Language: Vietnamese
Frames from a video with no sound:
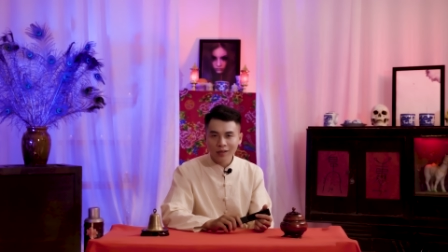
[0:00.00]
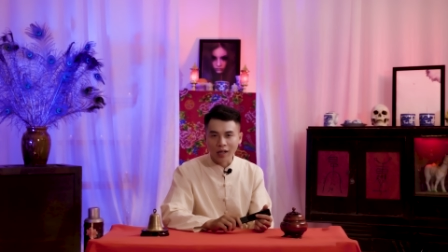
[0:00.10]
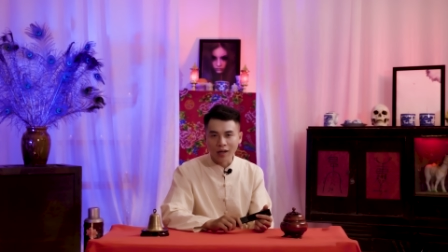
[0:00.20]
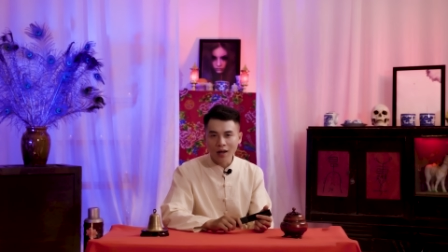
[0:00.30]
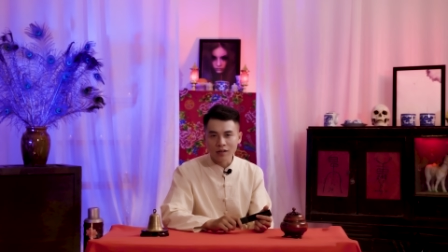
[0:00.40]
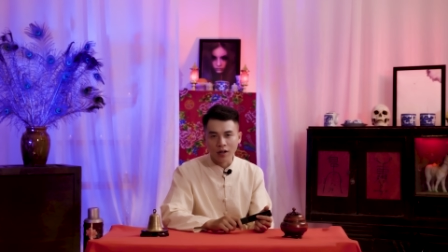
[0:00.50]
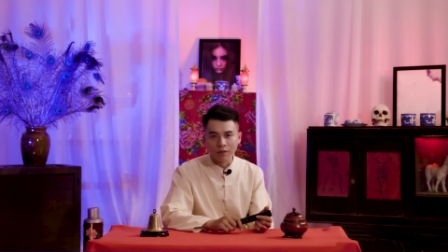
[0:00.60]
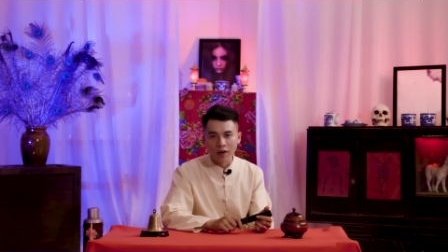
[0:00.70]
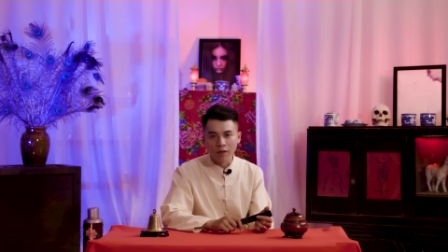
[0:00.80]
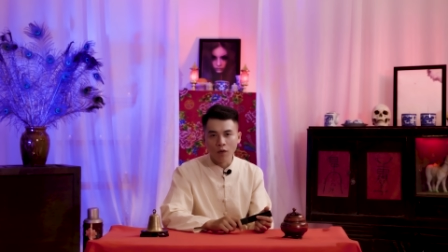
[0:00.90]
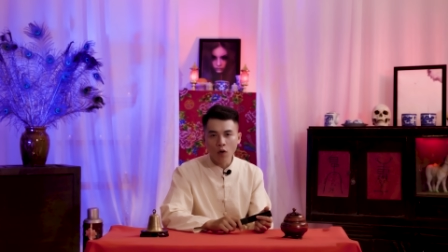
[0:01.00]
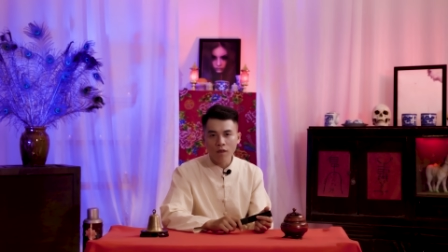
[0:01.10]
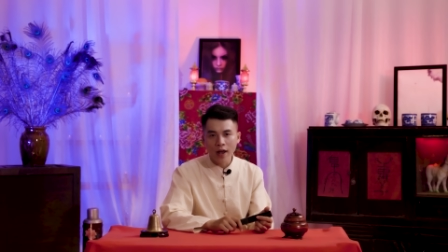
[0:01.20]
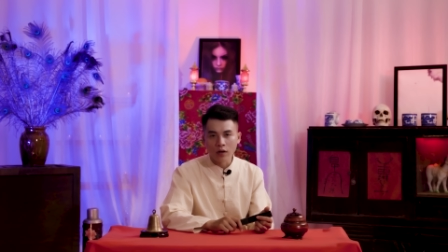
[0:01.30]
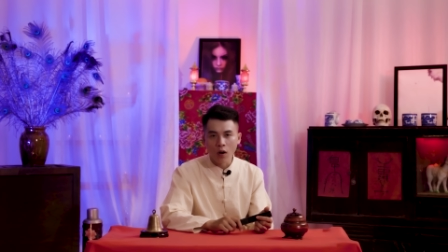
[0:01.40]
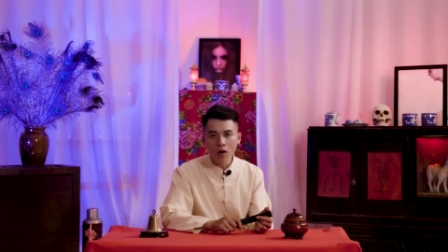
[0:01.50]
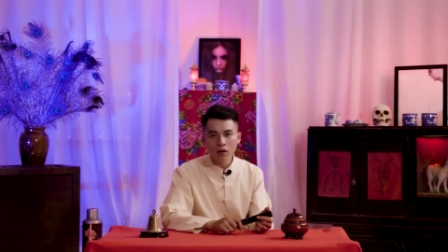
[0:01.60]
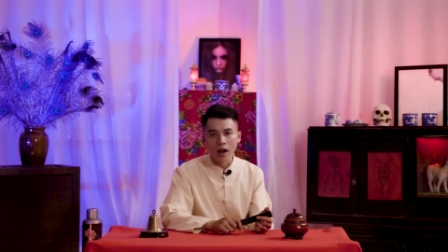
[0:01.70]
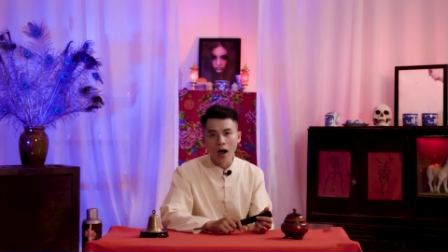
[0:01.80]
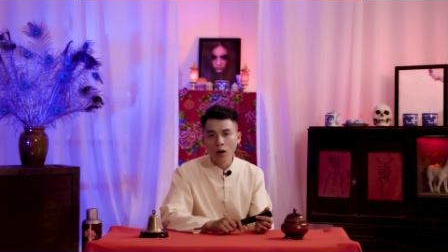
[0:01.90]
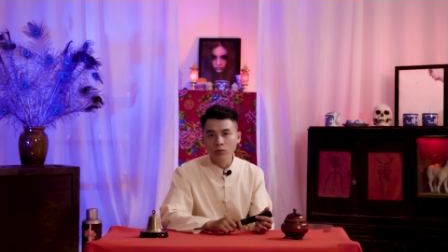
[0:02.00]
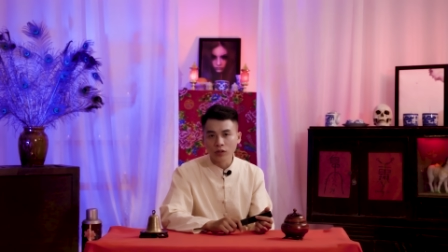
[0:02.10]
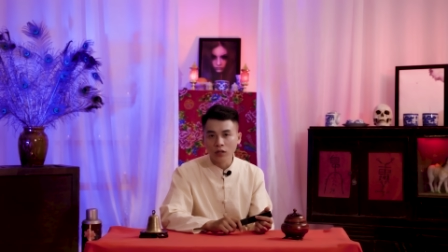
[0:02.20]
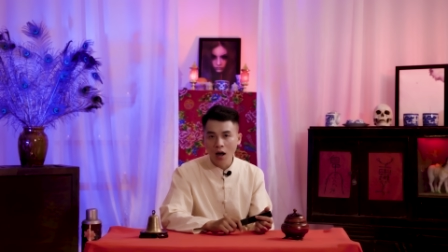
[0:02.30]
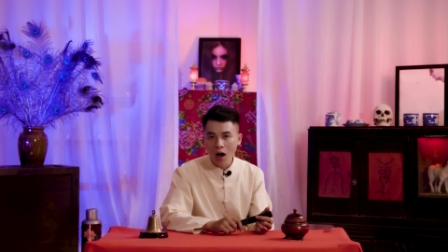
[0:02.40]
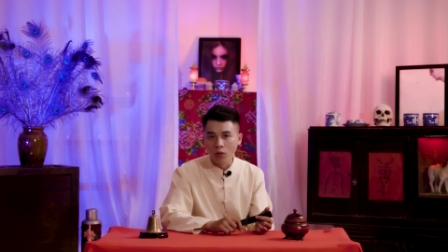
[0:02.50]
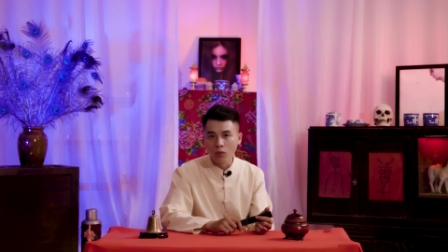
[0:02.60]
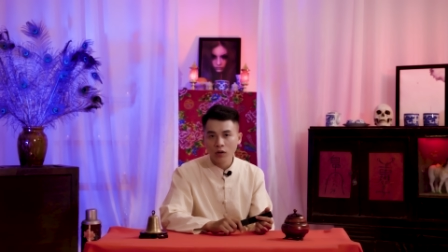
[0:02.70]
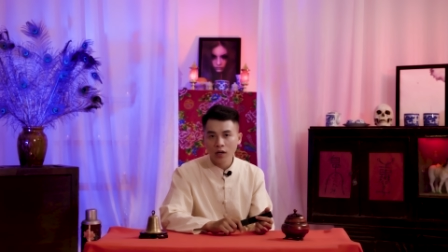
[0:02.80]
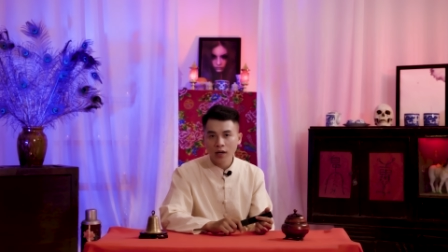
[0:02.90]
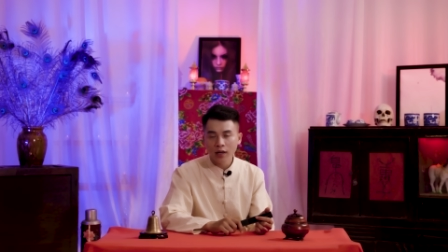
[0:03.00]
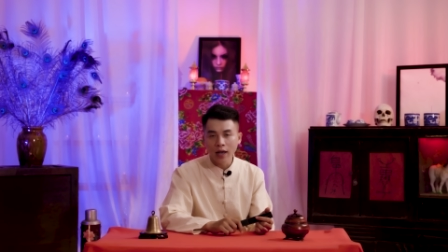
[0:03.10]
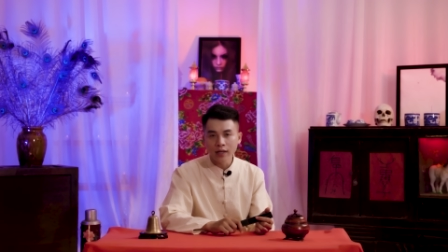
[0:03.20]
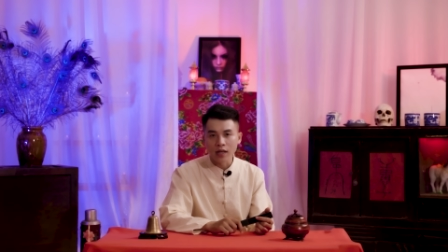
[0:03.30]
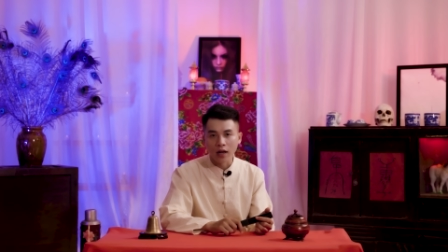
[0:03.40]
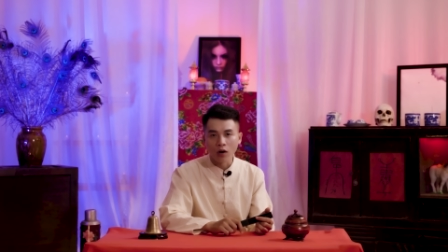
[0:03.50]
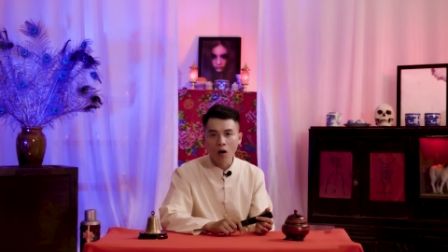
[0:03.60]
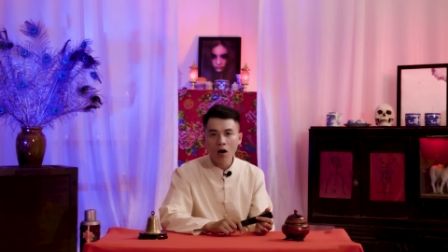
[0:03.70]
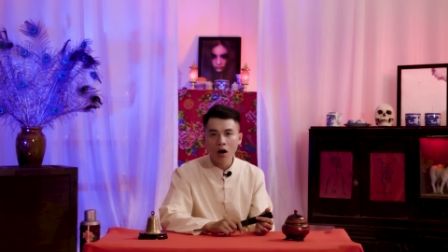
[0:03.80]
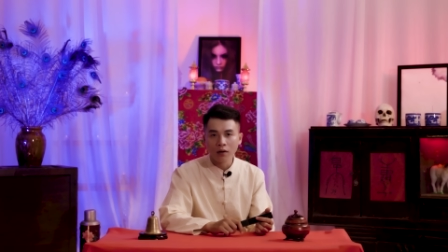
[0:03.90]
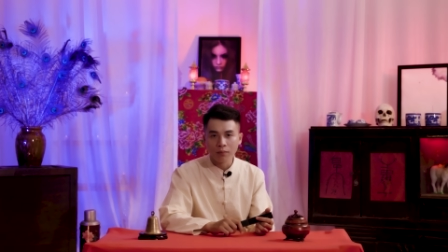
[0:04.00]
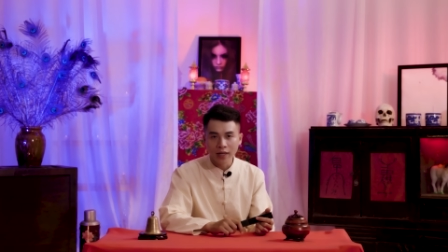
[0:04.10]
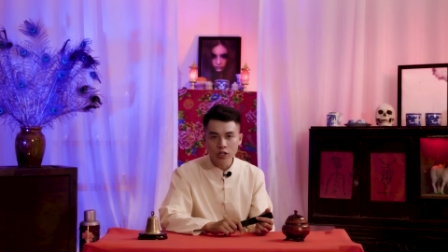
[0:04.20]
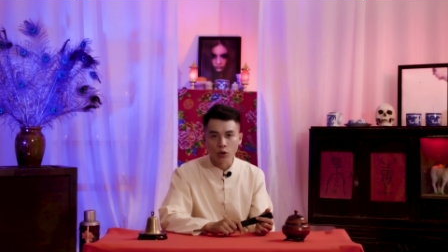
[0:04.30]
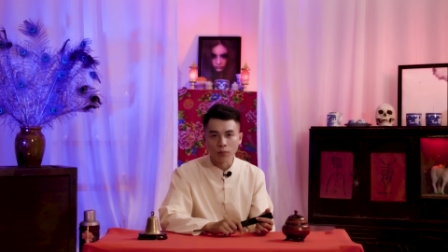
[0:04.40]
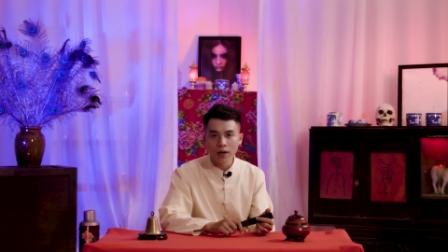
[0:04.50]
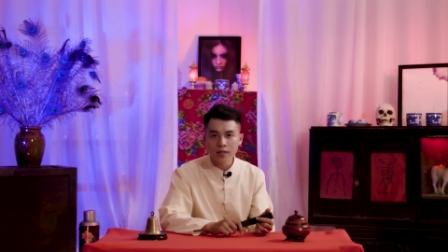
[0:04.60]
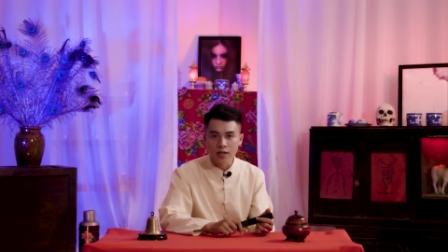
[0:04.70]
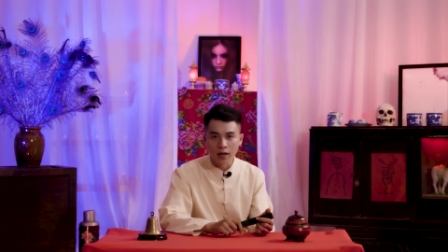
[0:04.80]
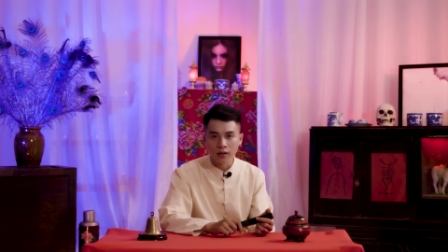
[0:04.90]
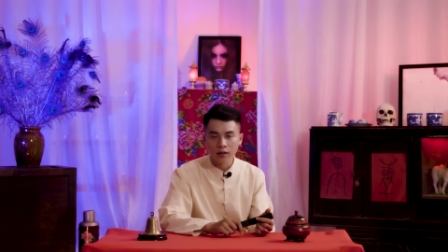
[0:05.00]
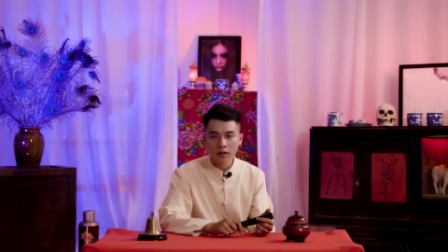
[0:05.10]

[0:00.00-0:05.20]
Thì ra người vừa vỗ vai nó là ông Tư Hậu, cách nhà nó hơn mấy chục bước chân.